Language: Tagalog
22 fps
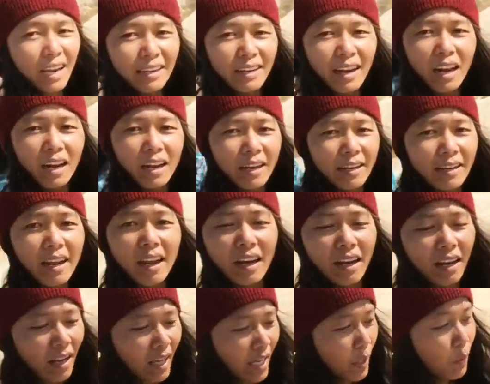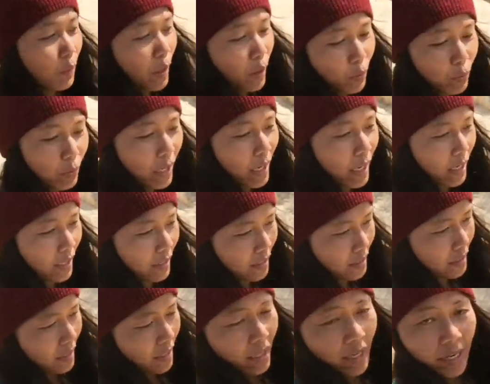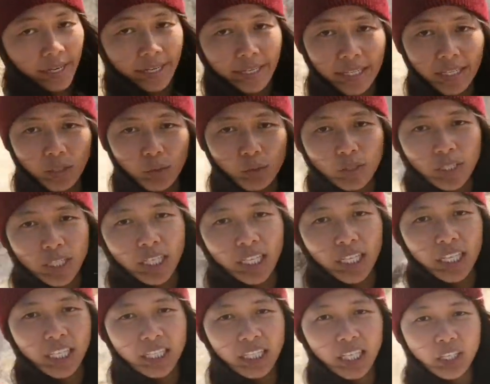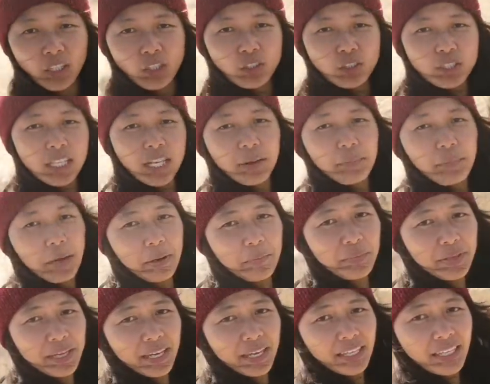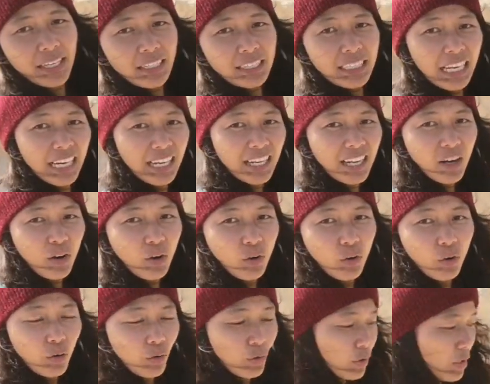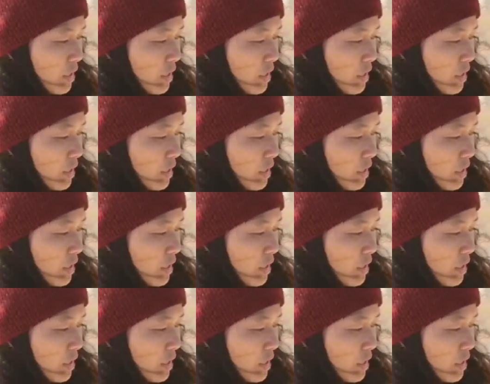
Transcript: kanal, kanal. Ewan ko lang. Ayan, kung nakikita nyo sila mami, ayan talaga oh.